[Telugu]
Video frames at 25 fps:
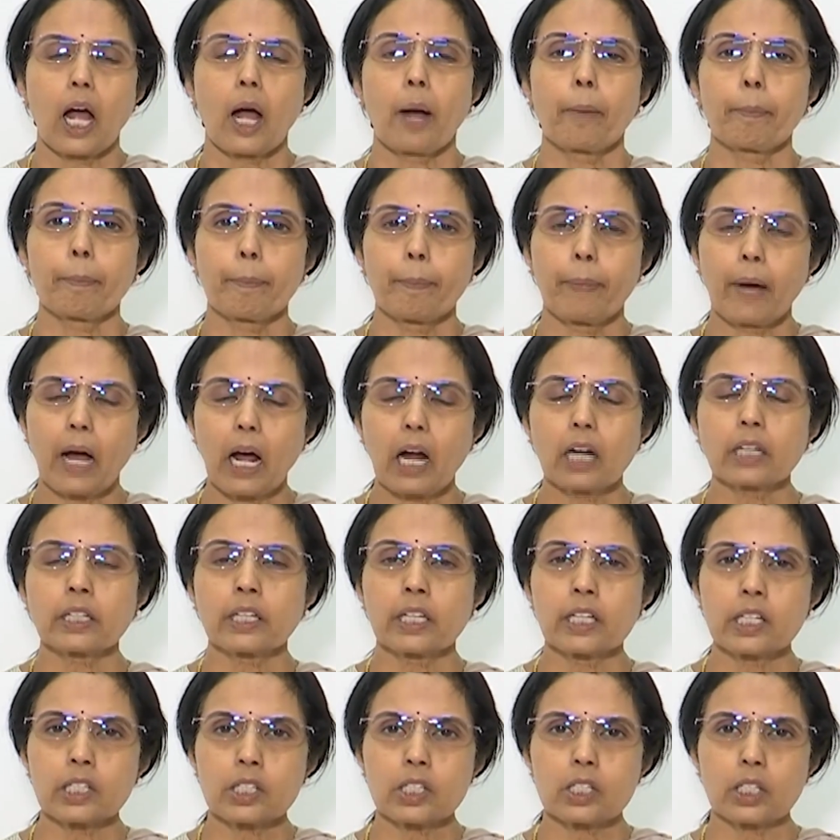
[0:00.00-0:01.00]
ఆ
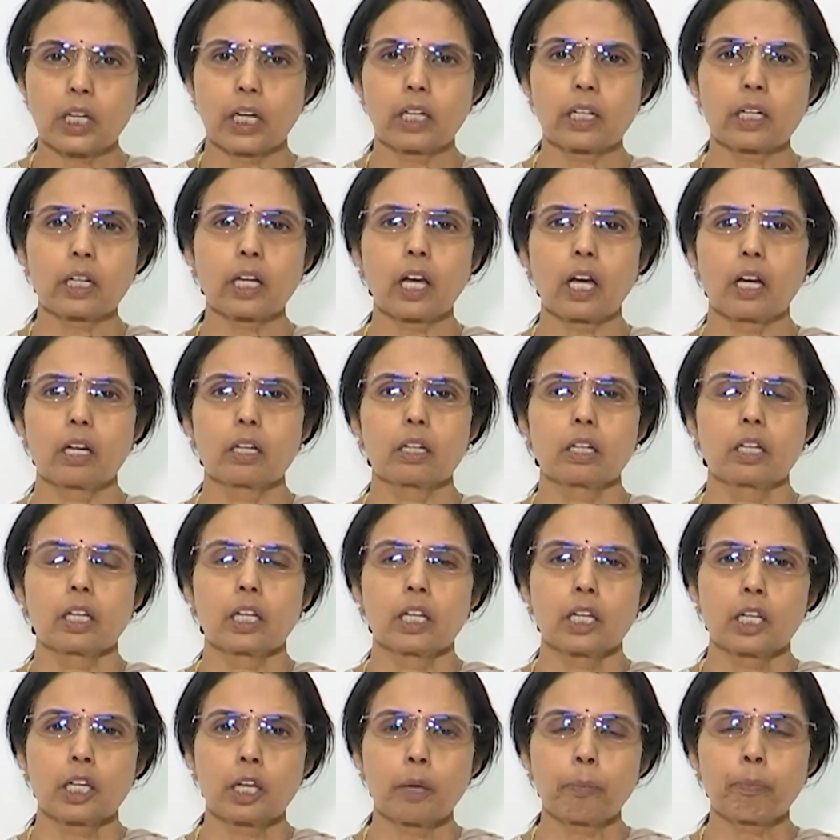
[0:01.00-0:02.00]
పార్టీ జెండా
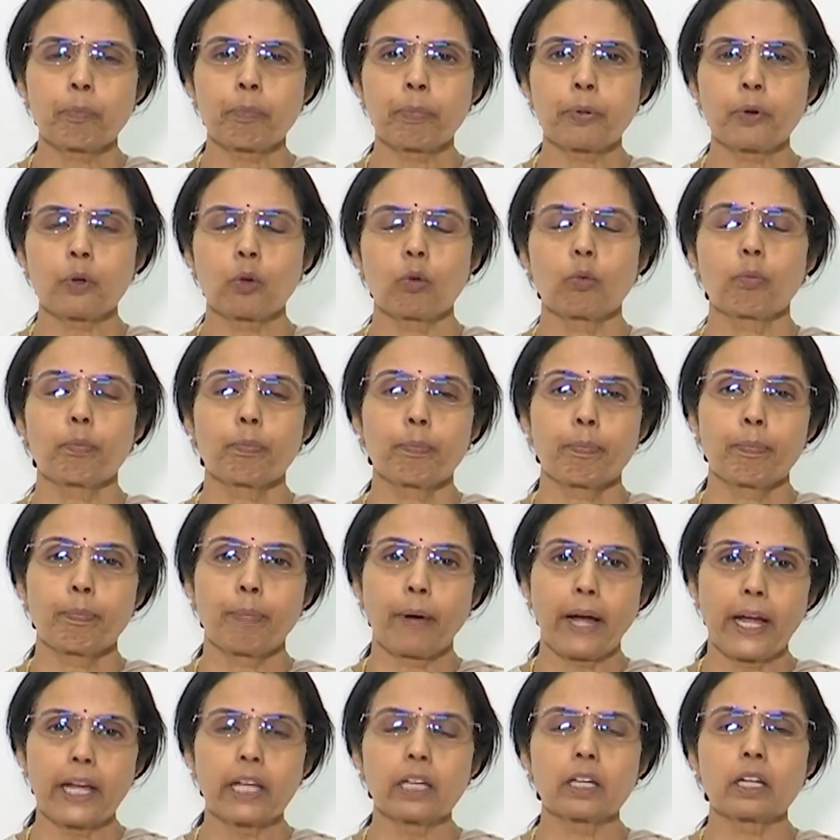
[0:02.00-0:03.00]
ఎప్పుడు
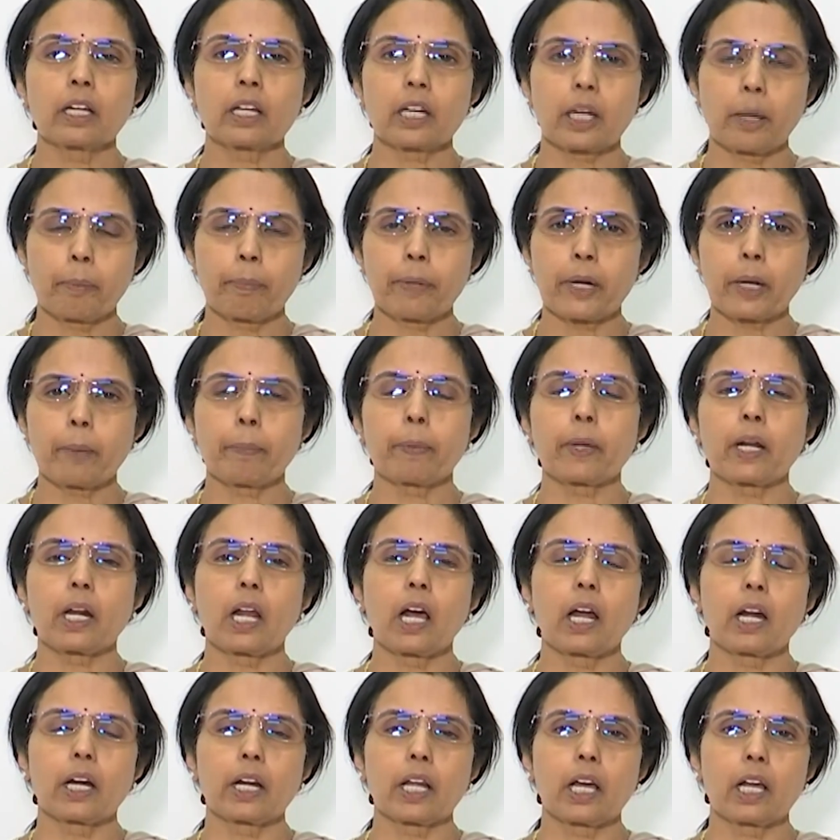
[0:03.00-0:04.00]
పైన
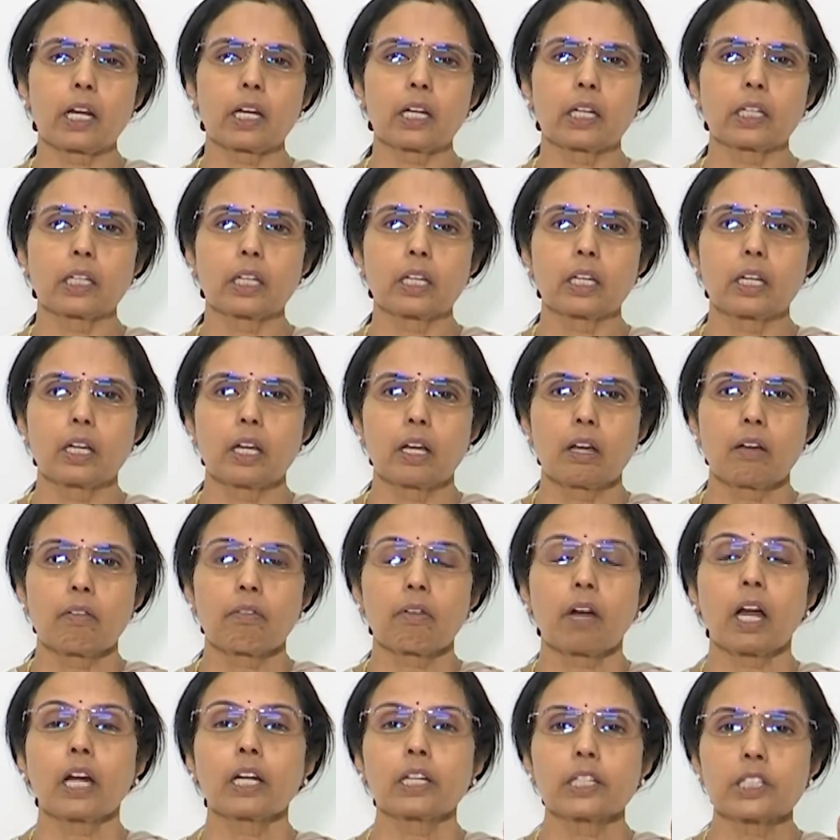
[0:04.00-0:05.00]
రెపరెపలాడాలని
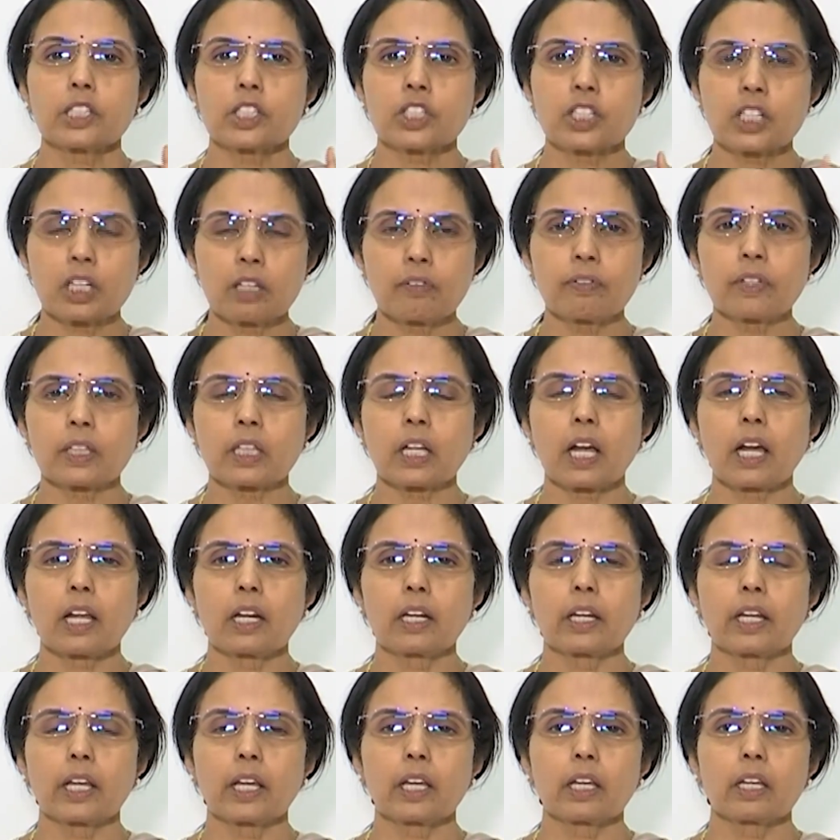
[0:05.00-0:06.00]
వాళ్ళ
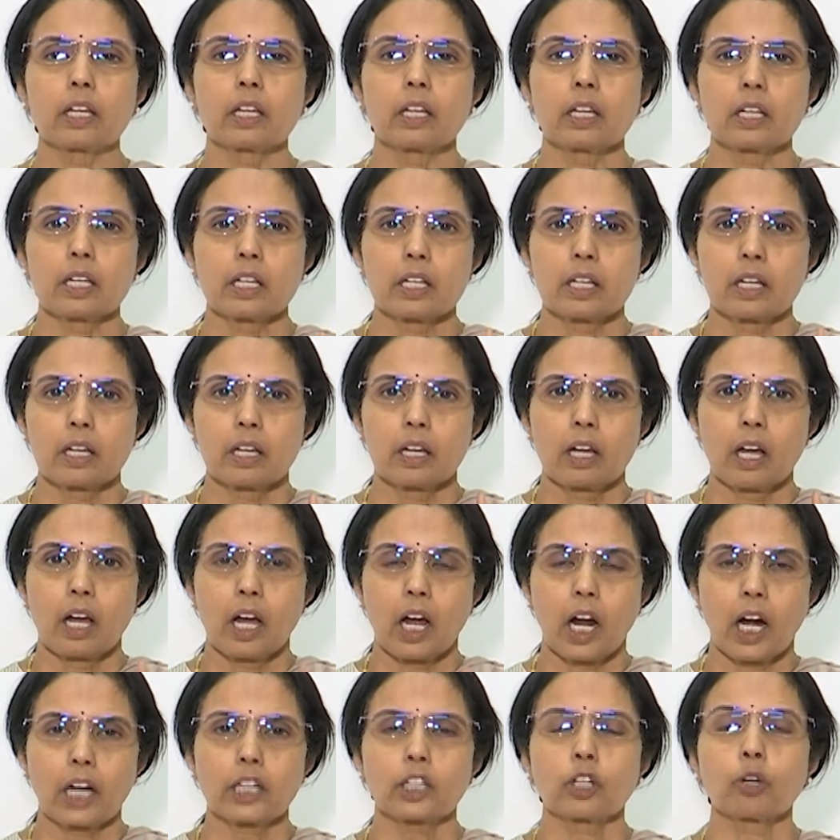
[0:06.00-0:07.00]
జీవితాలనే
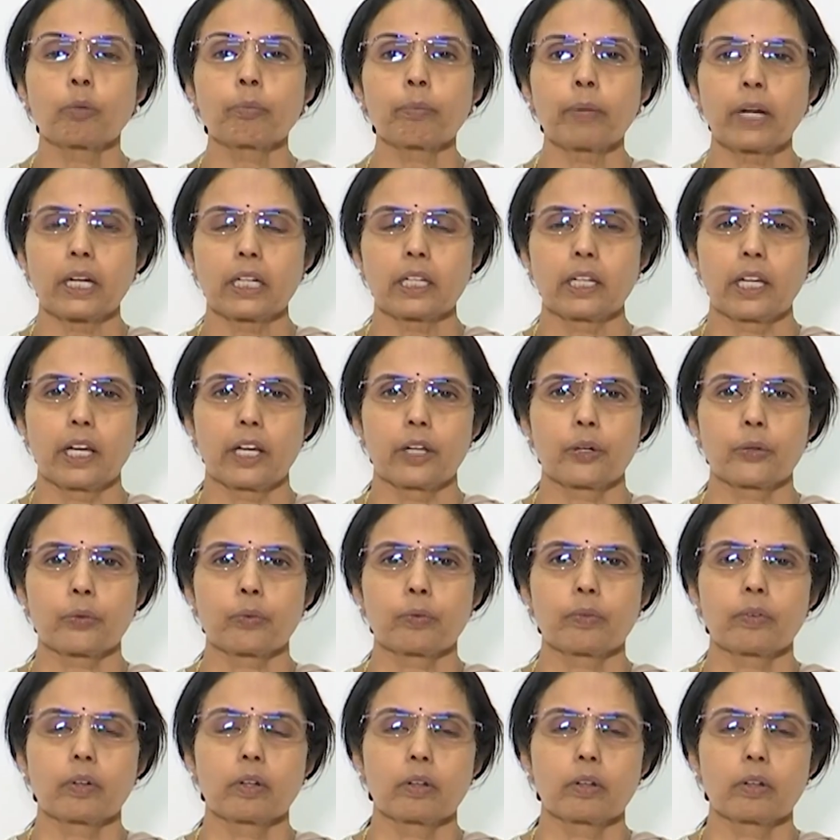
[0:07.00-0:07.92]
అడ్డం పెట్టారు